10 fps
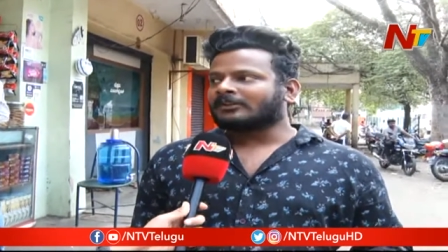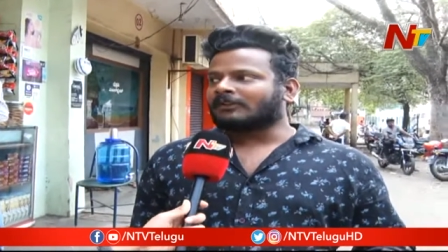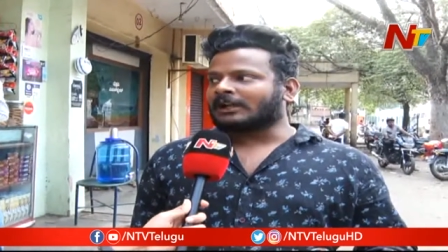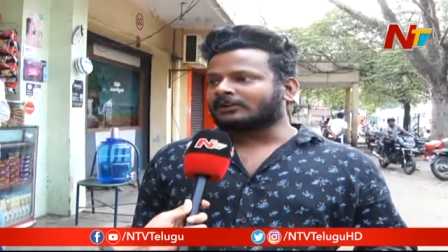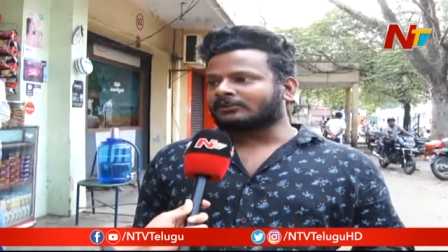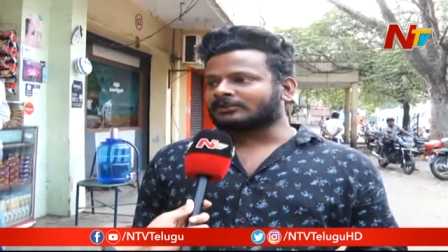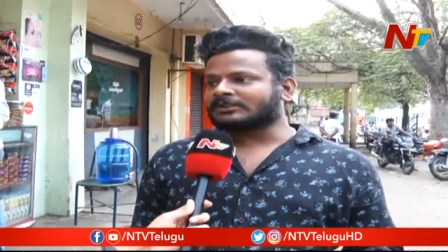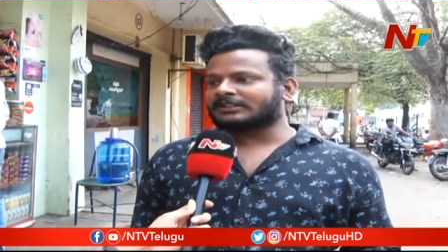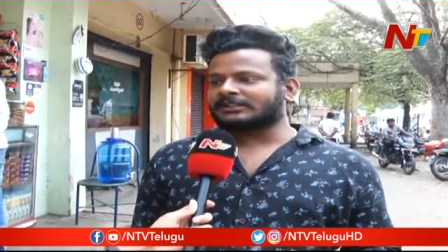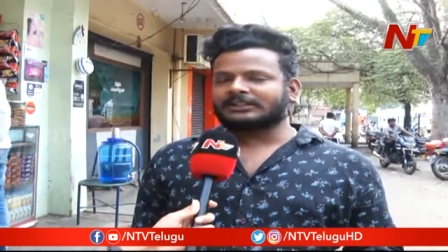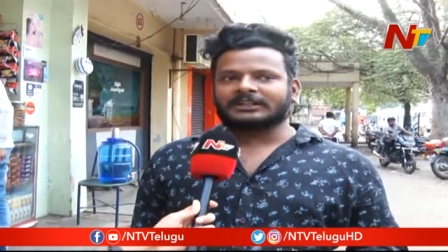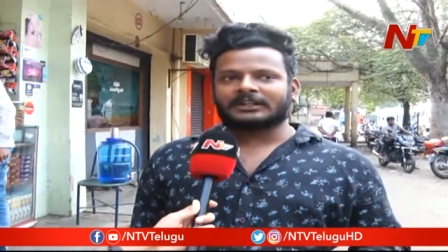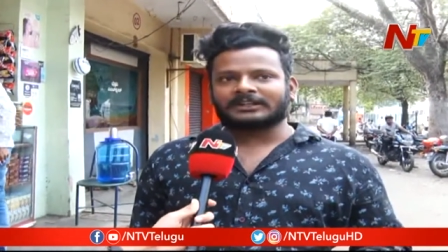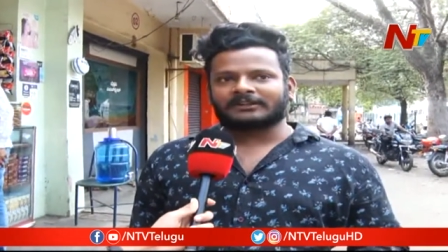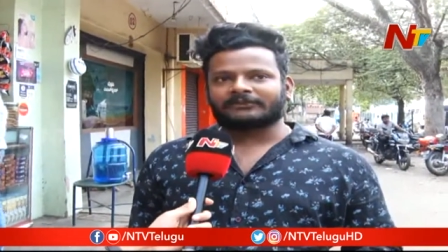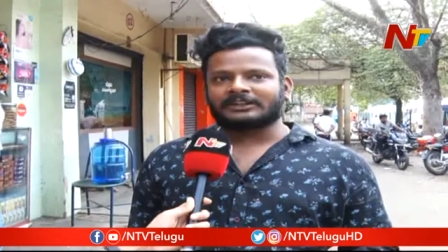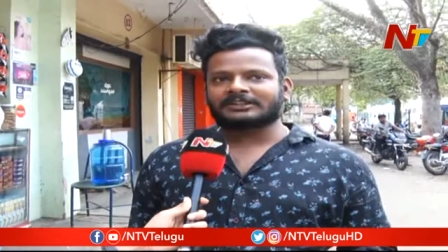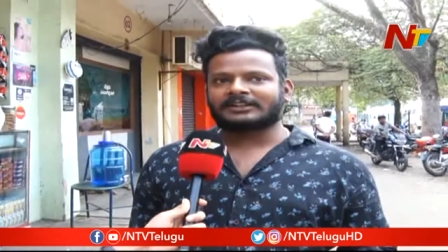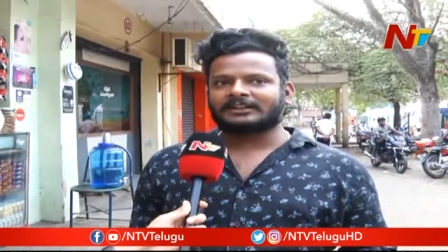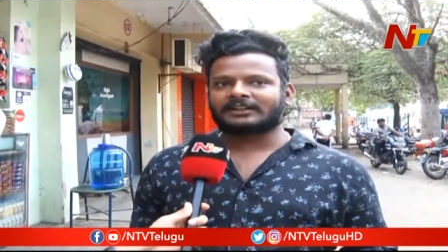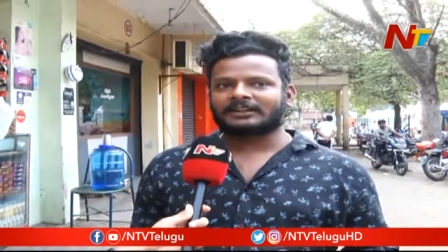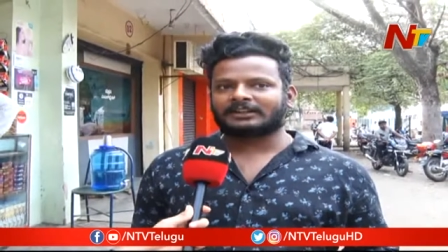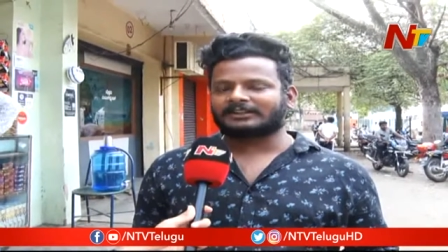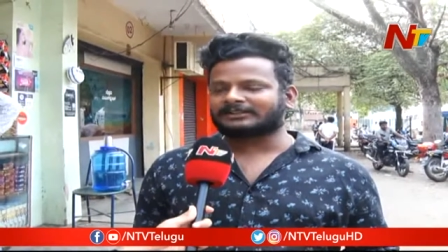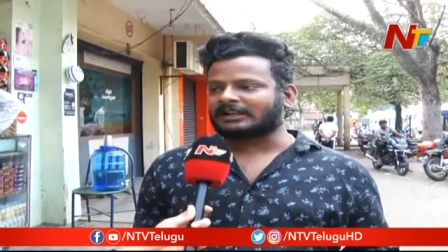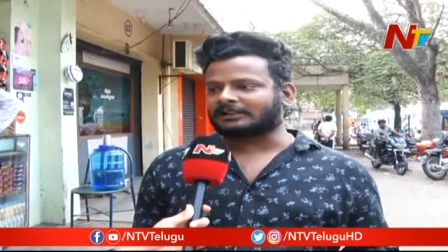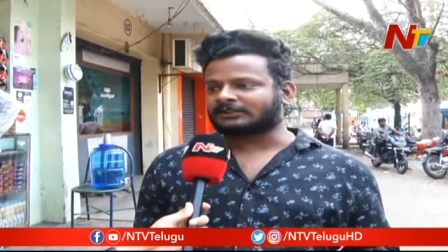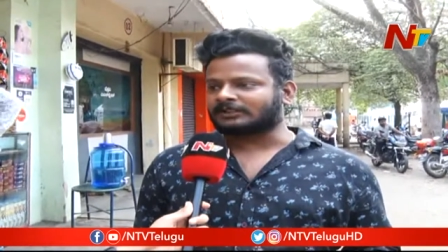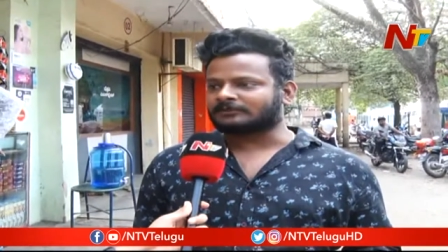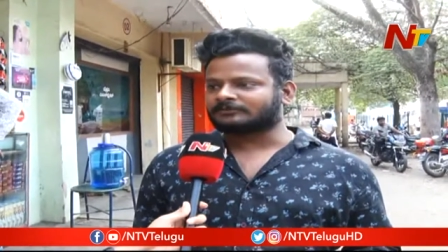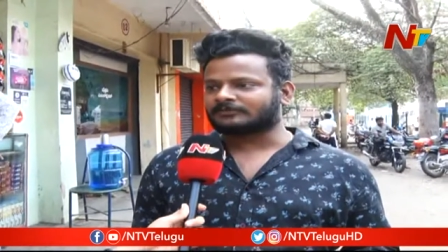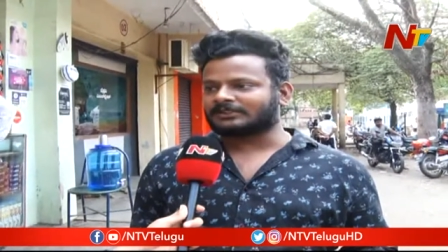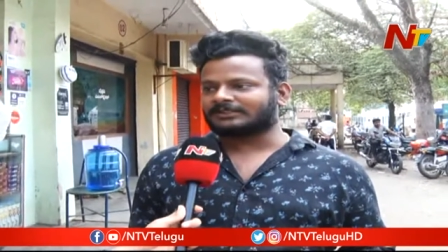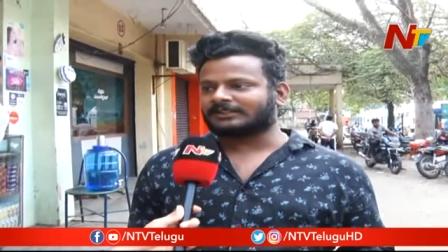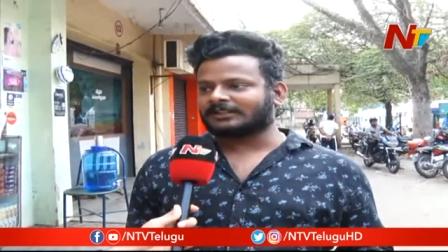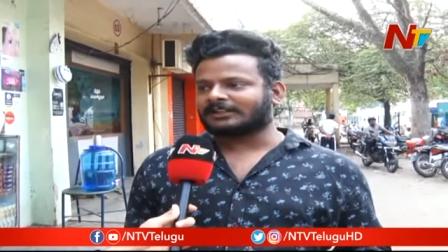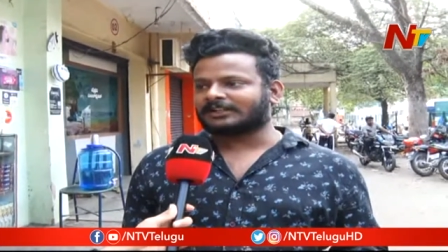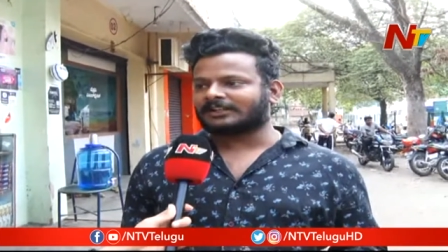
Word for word: వాళ్ళు వచ్చి ఇక్కడ రిఫ్రెష్ చేయడానికి తాగుతారు అంటే